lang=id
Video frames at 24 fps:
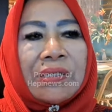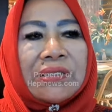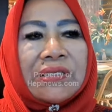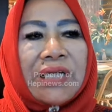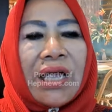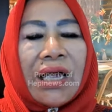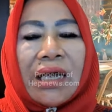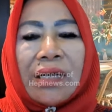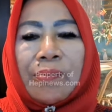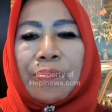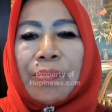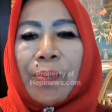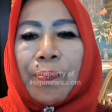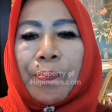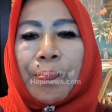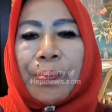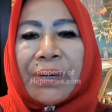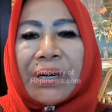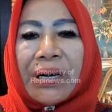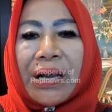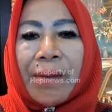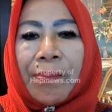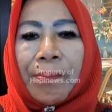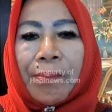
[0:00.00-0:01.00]
jangan
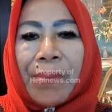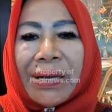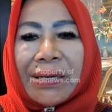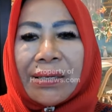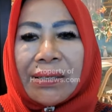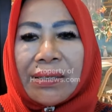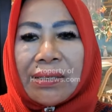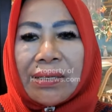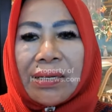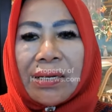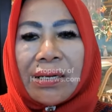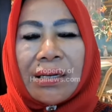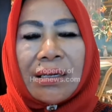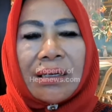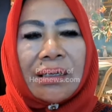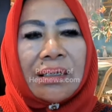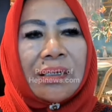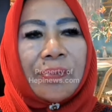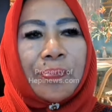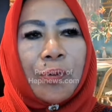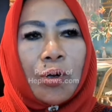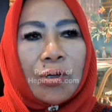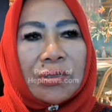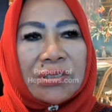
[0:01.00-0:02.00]
memperlambat
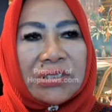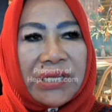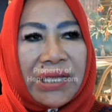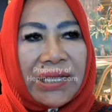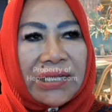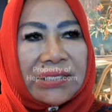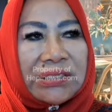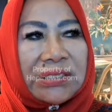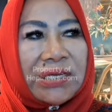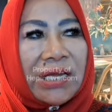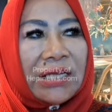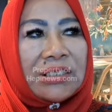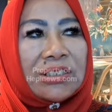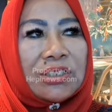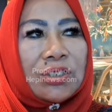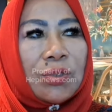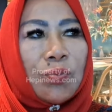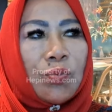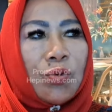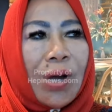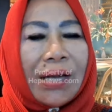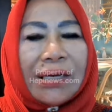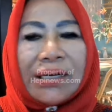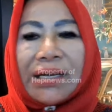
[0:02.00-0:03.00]
uh, proses. Kan
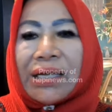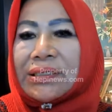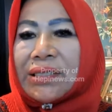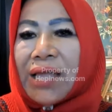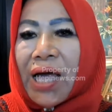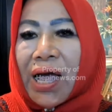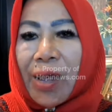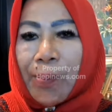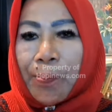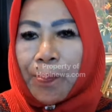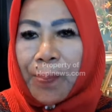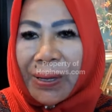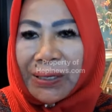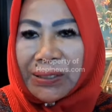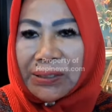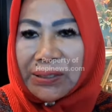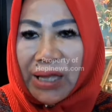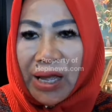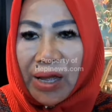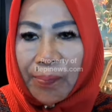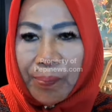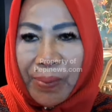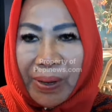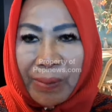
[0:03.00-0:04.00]
semua ada
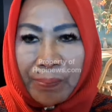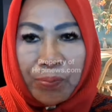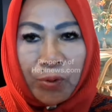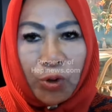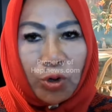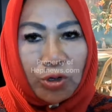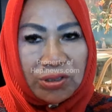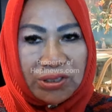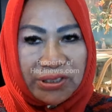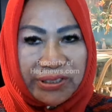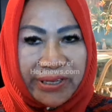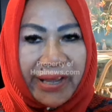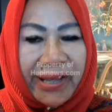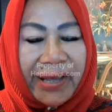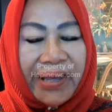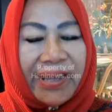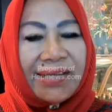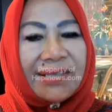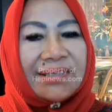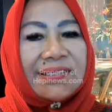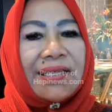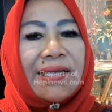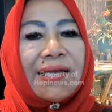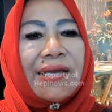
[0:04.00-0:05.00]
tahapan-tahapan
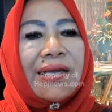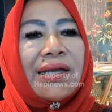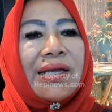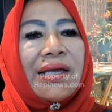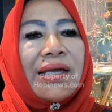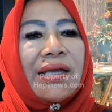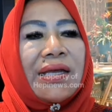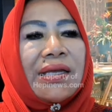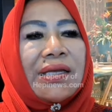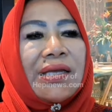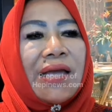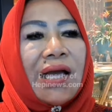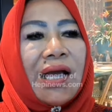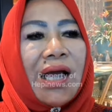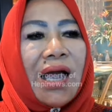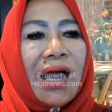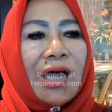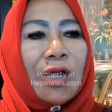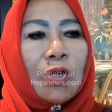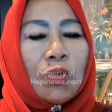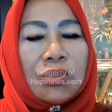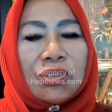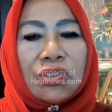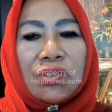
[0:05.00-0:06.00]
proses hmm. yang
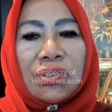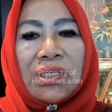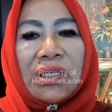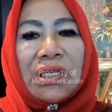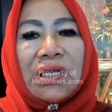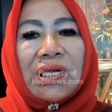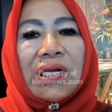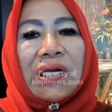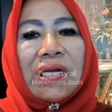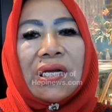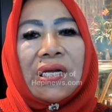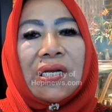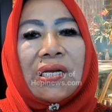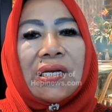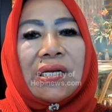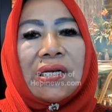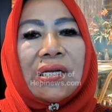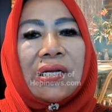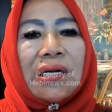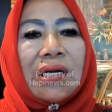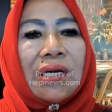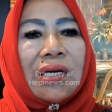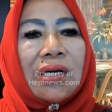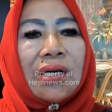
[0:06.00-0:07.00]
harus
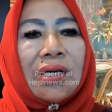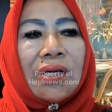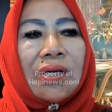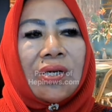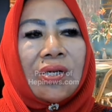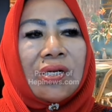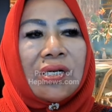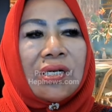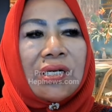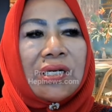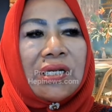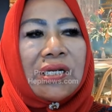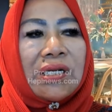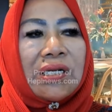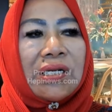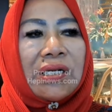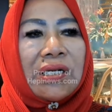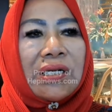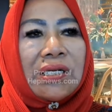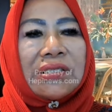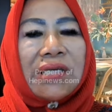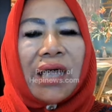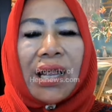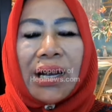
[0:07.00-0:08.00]
uh,
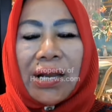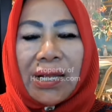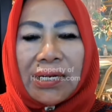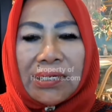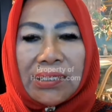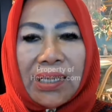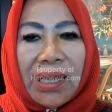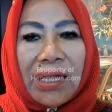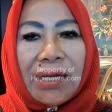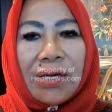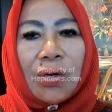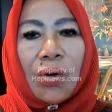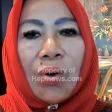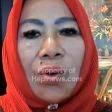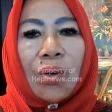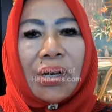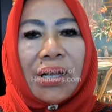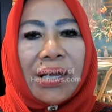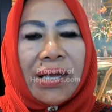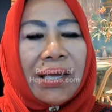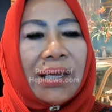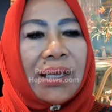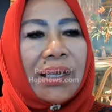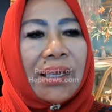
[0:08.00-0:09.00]
dijalankan
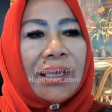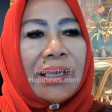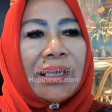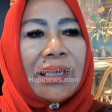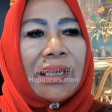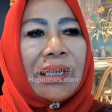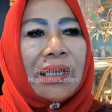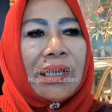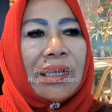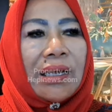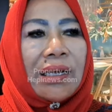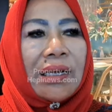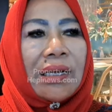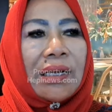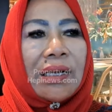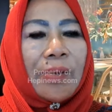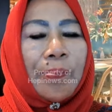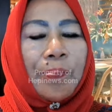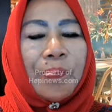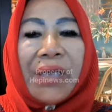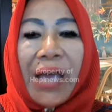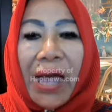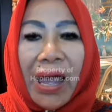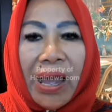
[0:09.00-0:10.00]
oleh e,
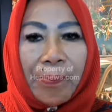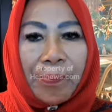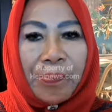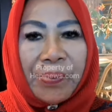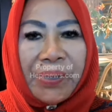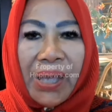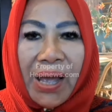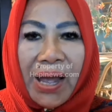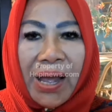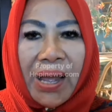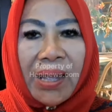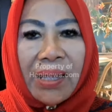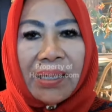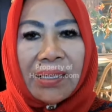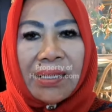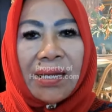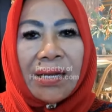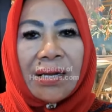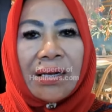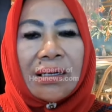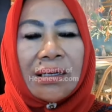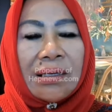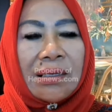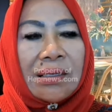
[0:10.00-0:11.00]
pihak-pihak uh,
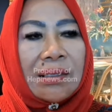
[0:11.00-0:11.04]
yang